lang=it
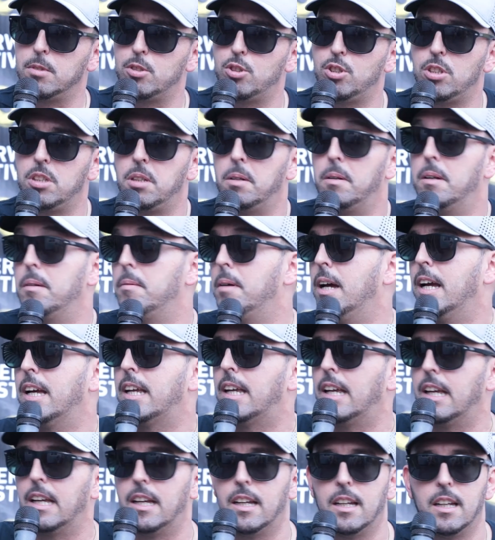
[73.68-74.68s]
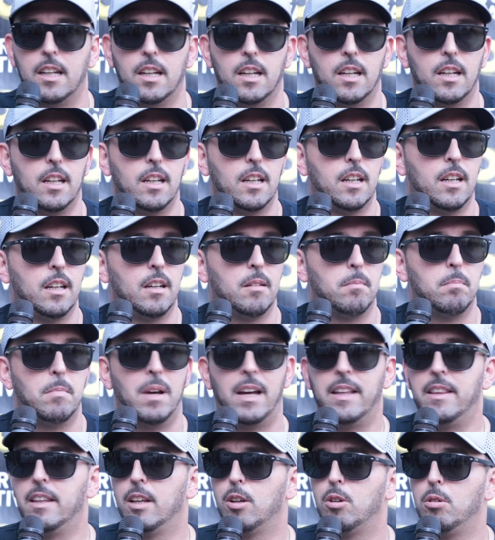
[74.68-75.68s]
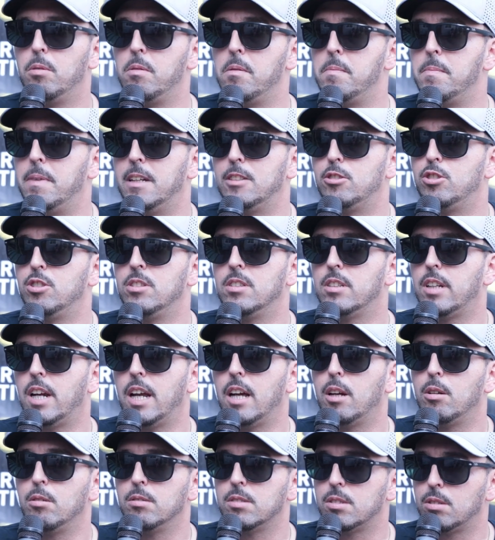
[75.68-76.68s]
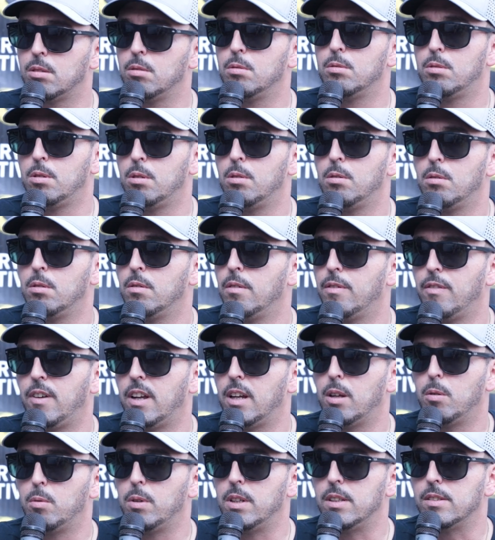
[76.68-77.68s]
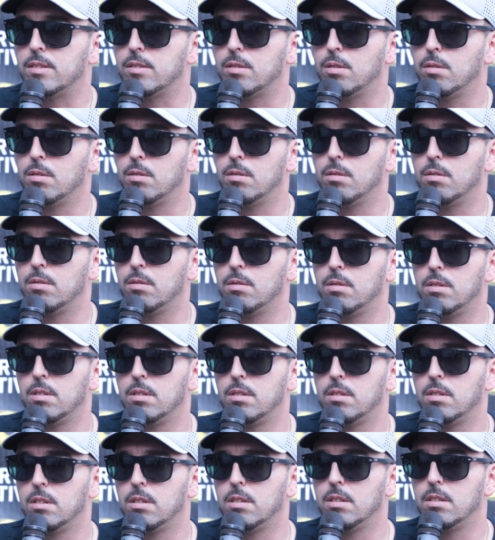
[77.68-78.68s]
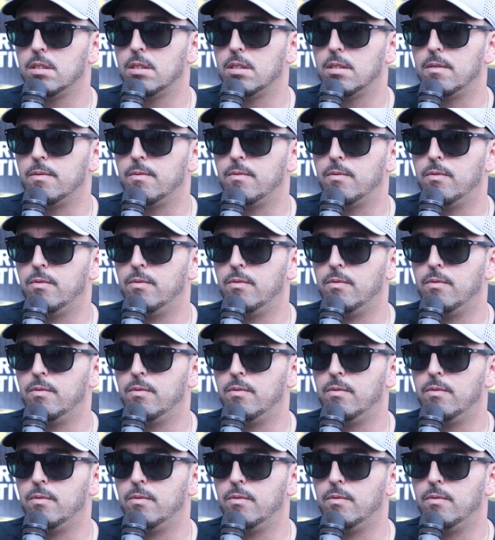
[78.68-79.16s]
Machine, ma anche band come Imagine Dragons continuano a fare questo. E eh.